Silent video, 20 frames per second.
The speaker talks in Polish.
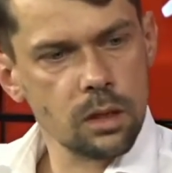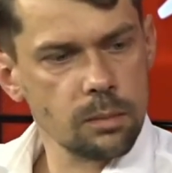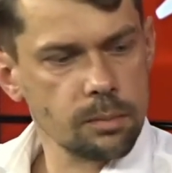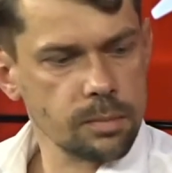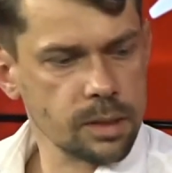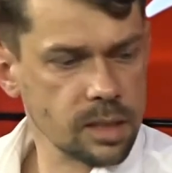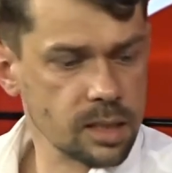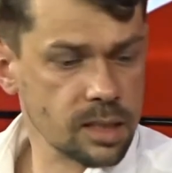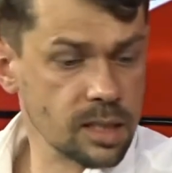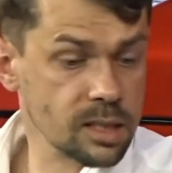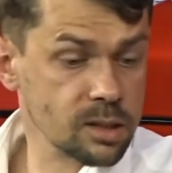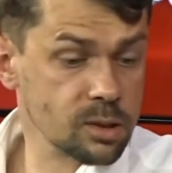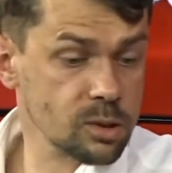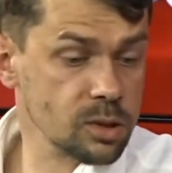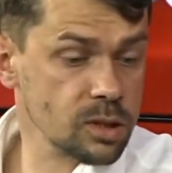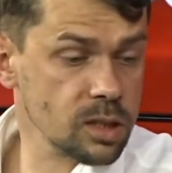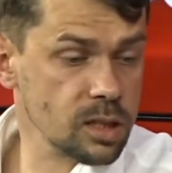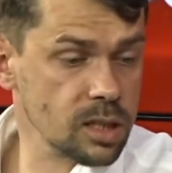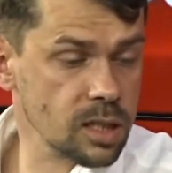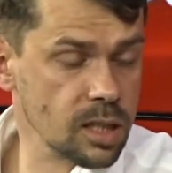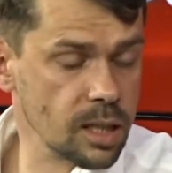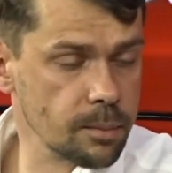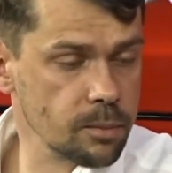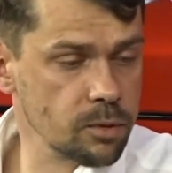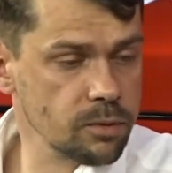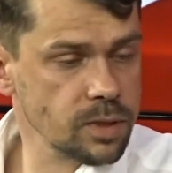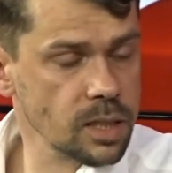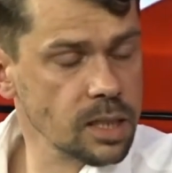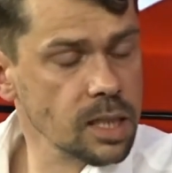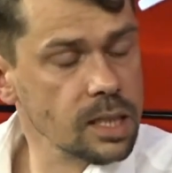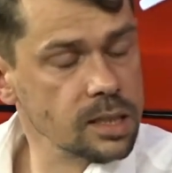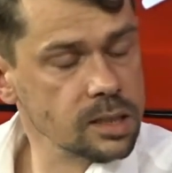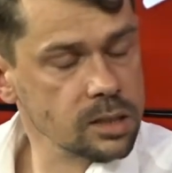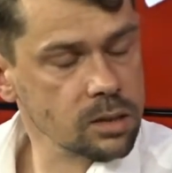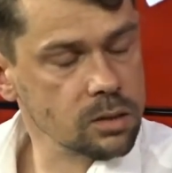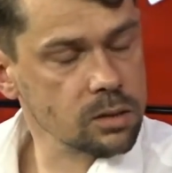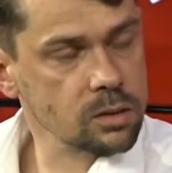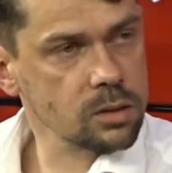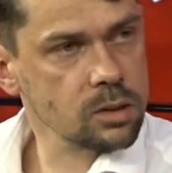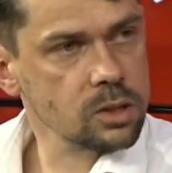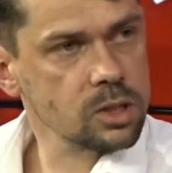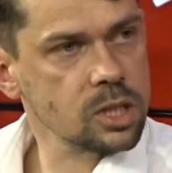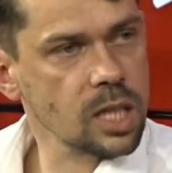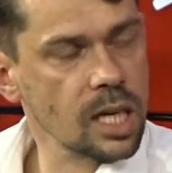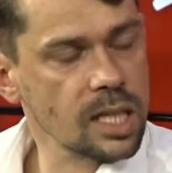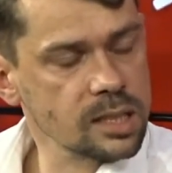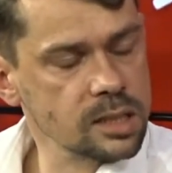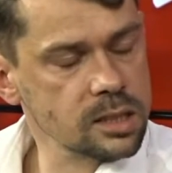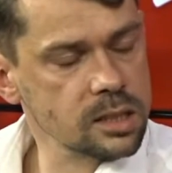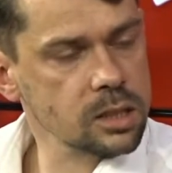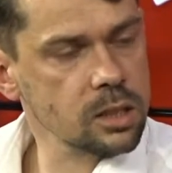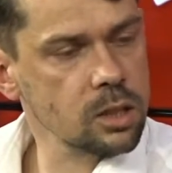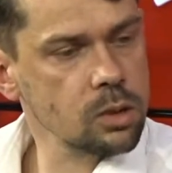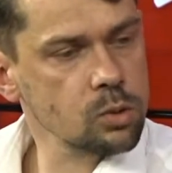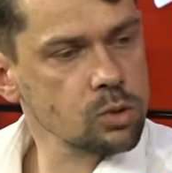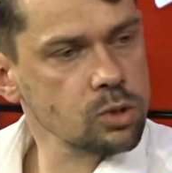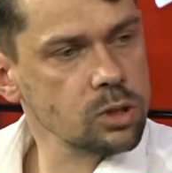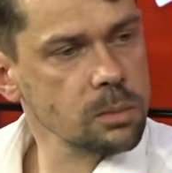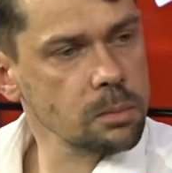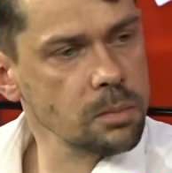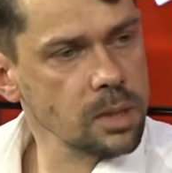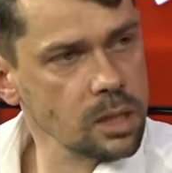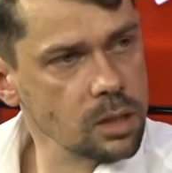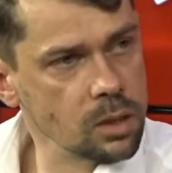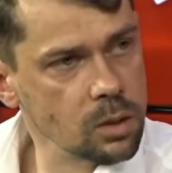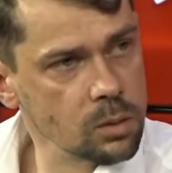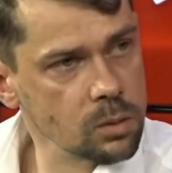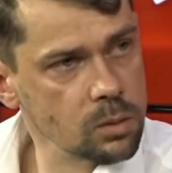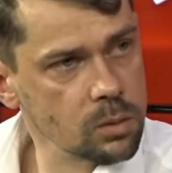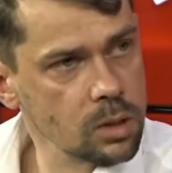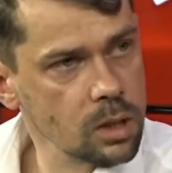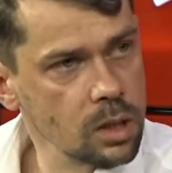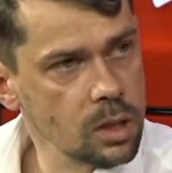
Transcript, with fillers: Panie redaktor, ja mówię jasno czas tych ludzi minął.